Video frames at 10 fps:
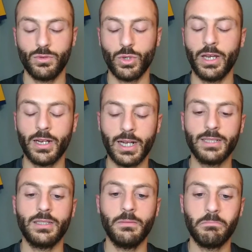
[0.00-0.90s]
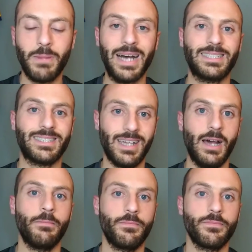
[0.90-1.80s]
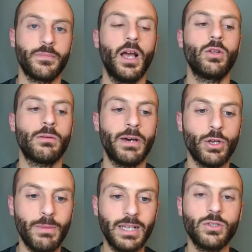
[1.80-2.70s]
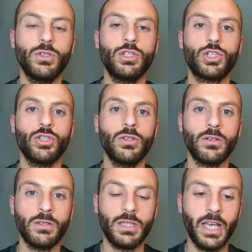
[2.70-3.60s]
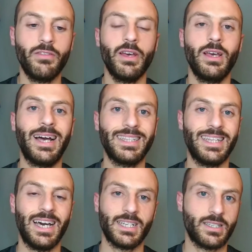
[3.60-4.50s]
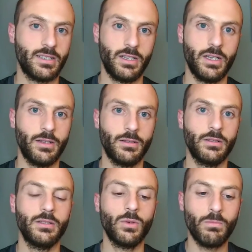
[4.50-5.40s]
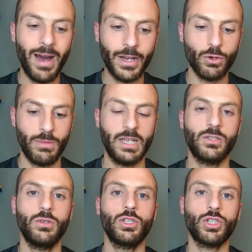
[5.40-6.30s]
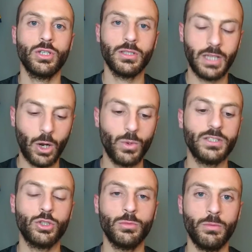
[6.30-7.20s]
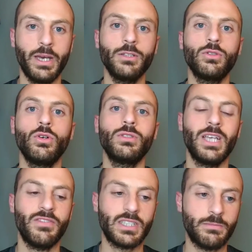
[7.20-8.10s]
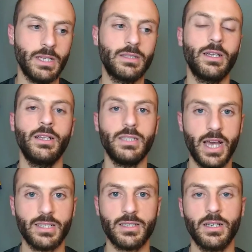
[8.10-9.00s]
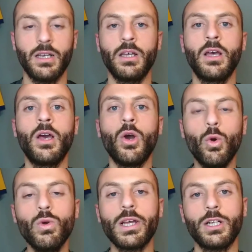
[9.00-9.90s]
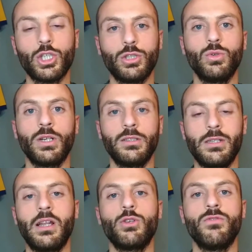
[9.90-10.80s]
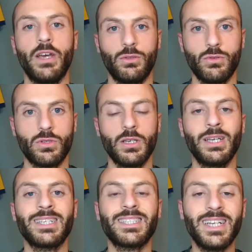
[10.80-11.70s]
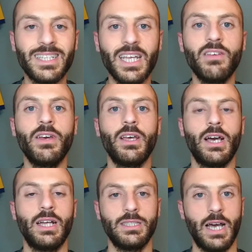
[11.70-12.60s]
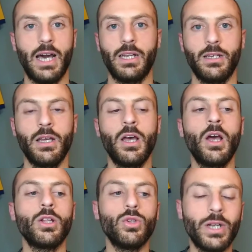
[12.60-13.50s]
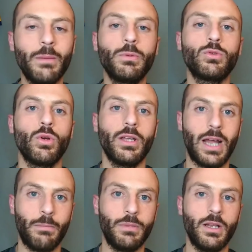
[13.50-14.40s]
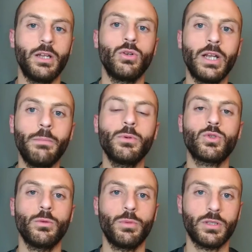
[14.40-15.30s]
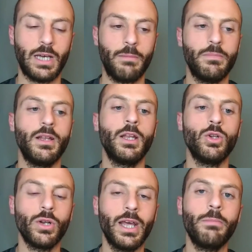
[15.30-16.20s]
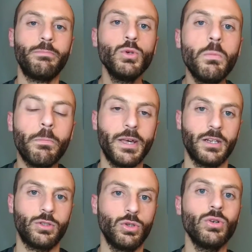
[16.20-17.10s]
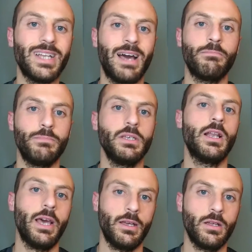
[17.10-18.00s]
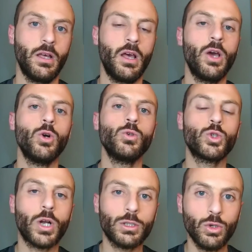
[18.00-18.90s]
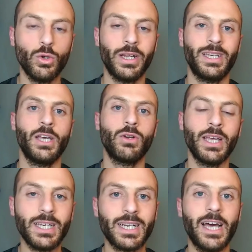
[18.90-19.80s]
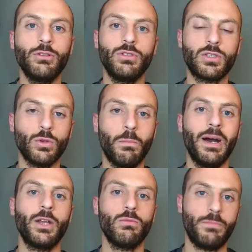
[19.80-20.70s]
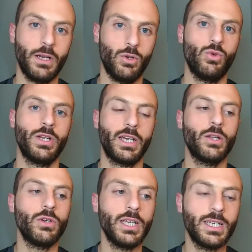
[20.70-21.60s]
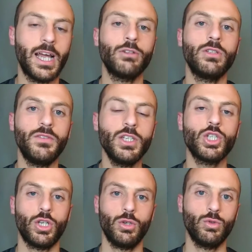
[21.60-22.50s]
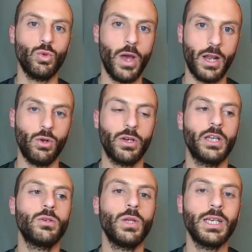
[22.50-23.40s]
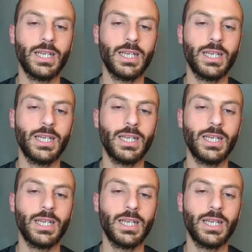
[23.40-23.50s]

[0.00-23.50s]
Cioè, ragazzi, basta. Allora, Mario Manzukic deve andarsene. Mario Manzukic da questo momento deve smettere di essere un calciatore della Juventus. Se ne deve andare. Non è più tollerabile, non è più sopportabile, non è più perdonabile. Un giocatore che non è in grado di stoppare un pallone, che non è in grado di vincere un duello, che non